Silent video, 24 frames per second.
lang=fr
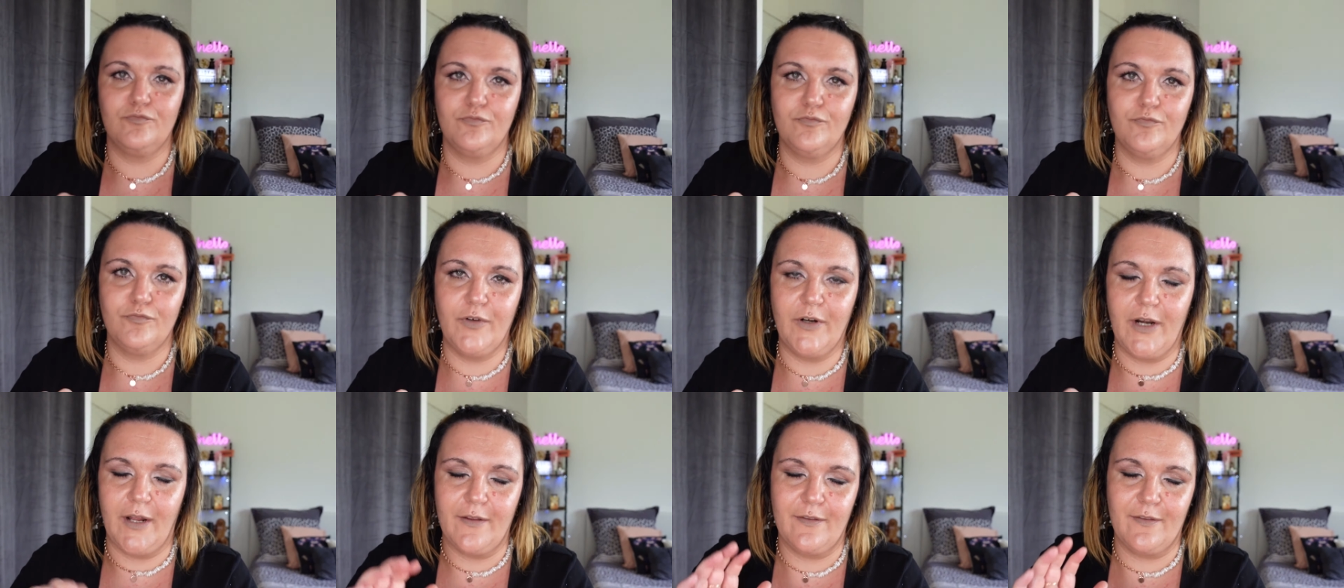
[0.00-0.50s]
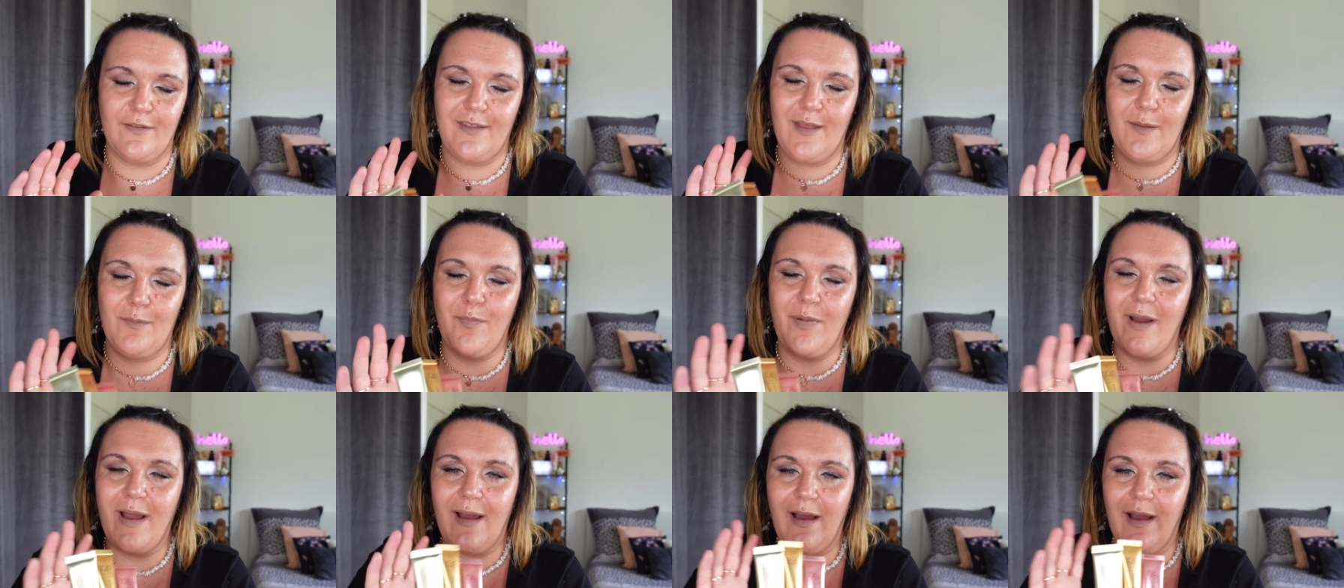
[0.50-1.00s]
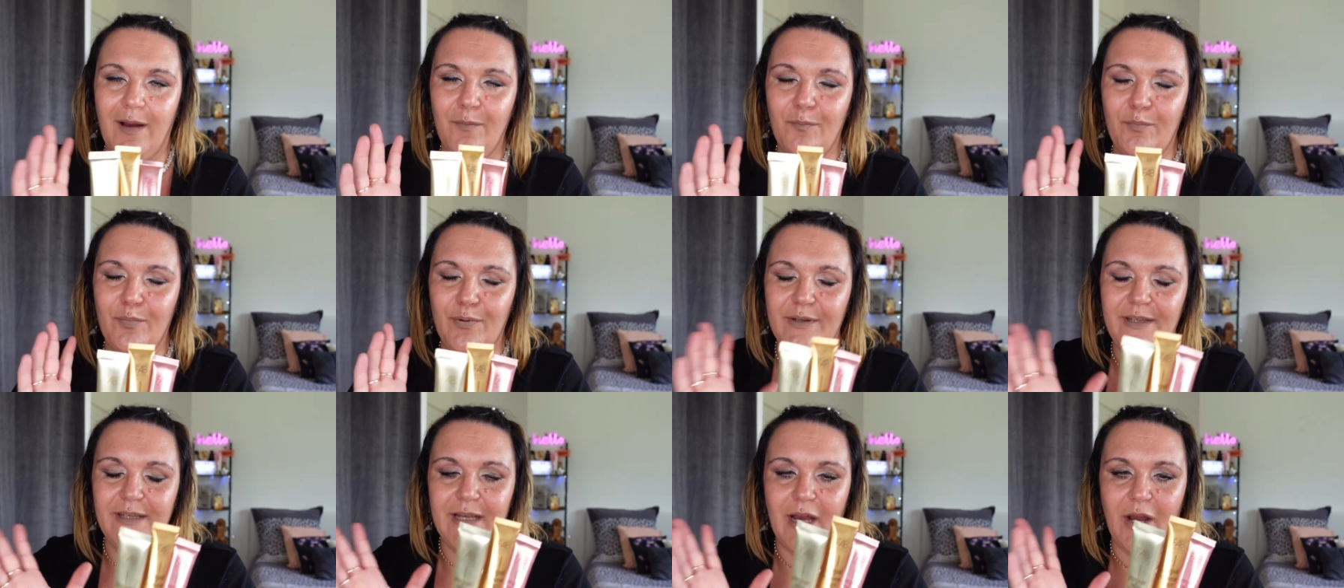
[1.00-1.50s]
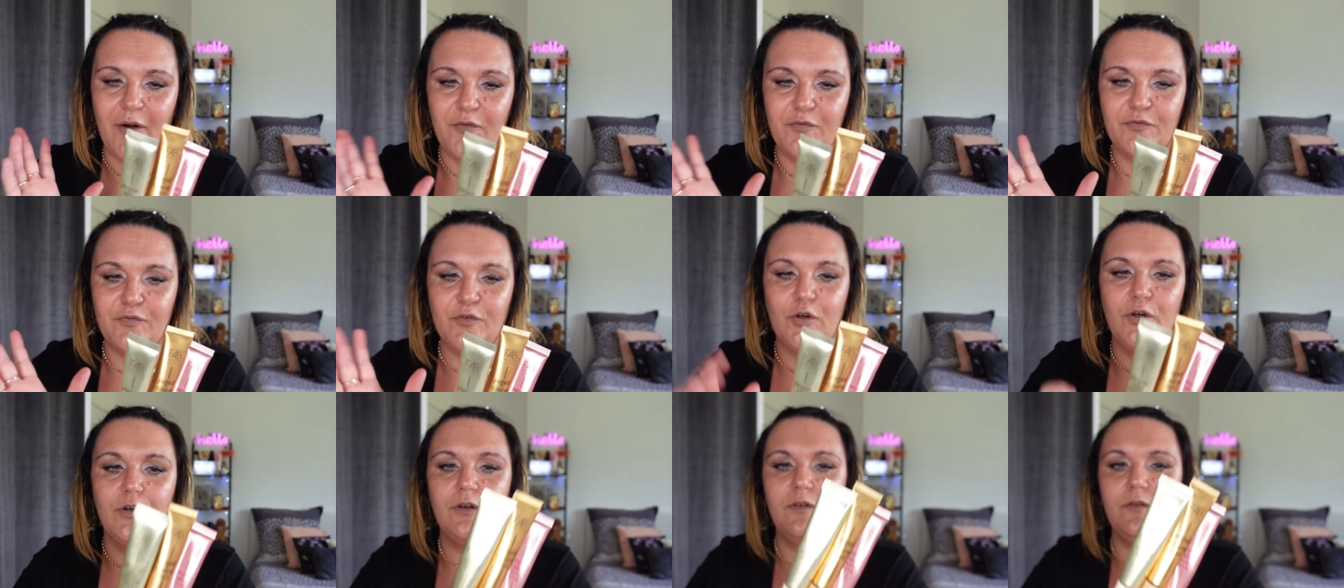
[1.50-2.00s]
Voilà, c'est pas rempli à
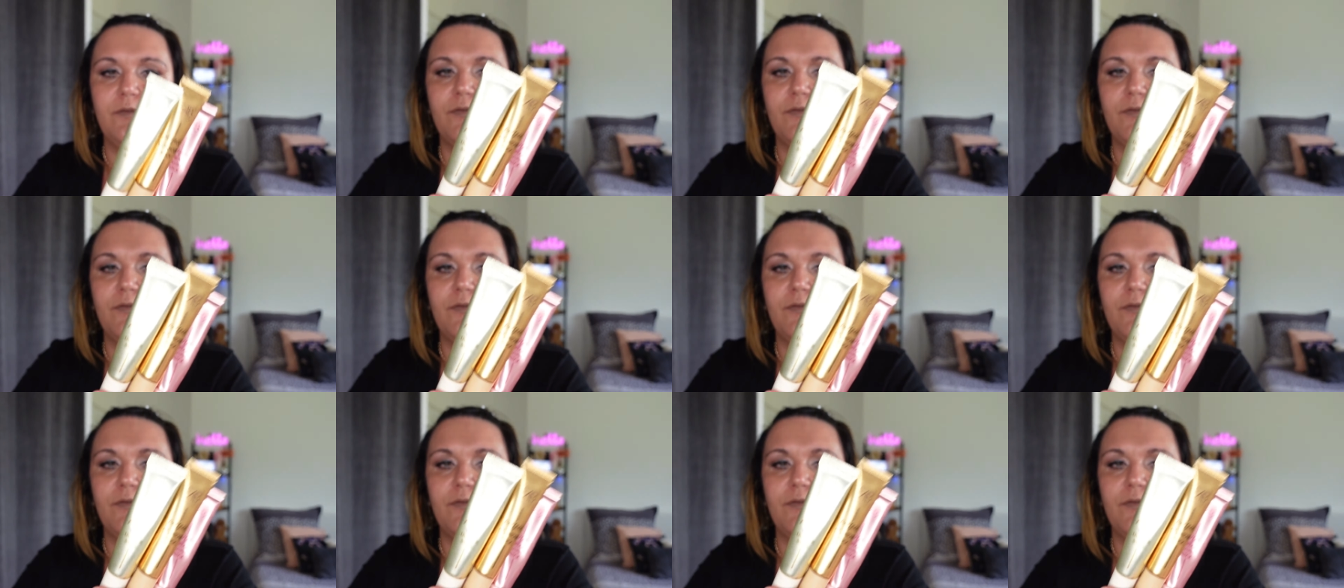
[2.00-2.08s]
fond,